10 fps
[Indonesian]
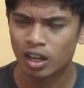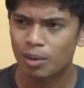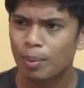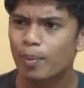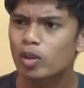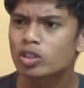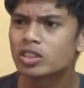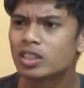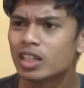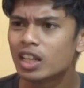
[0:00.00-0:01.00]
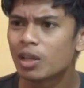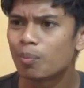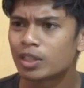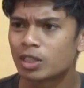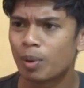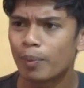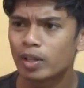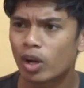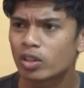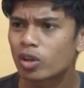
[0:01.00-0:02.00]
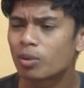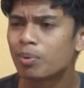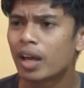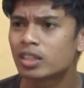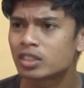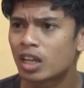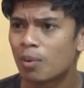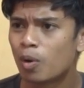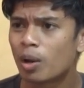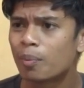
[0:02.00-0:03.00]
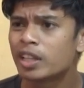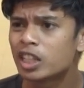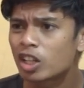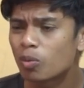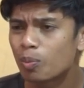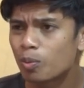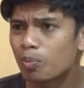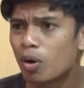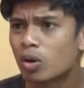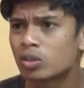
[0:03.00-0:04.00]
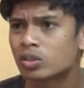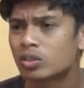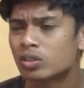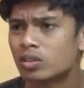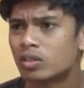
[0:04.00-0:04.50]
Kan mama tau sendiri, pekerjaan papa itu kantoran biasa, bukan manajer ataupun bos.